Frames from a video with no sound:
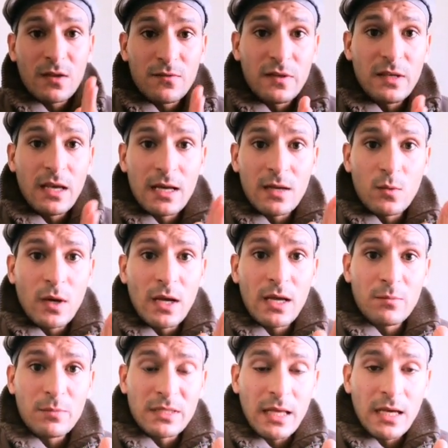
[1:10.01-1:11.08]
في
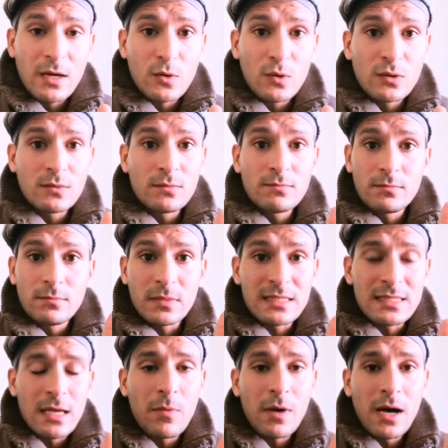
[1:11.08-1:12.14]
انواع بتاخد من
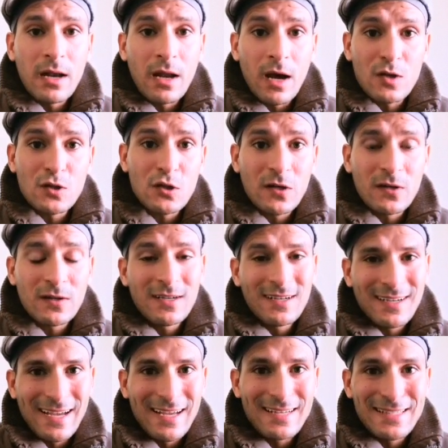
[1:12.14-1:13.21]
7 ل 10
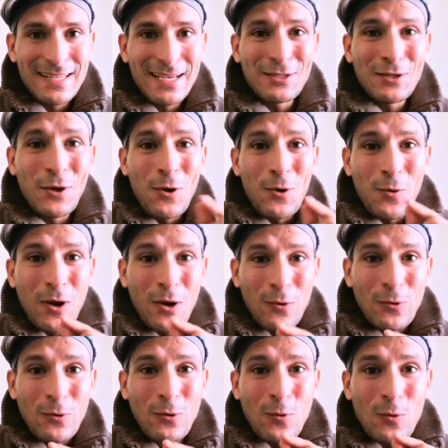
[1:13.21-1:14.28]
جلسات
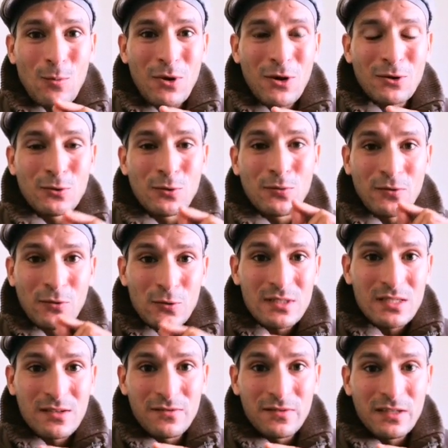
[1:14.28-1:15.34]
وهقول لكم برده في
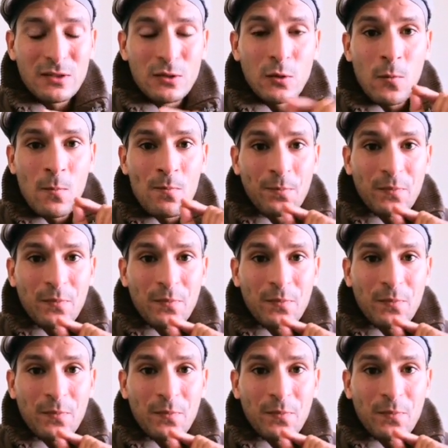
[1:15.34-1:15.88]
نص الفيديو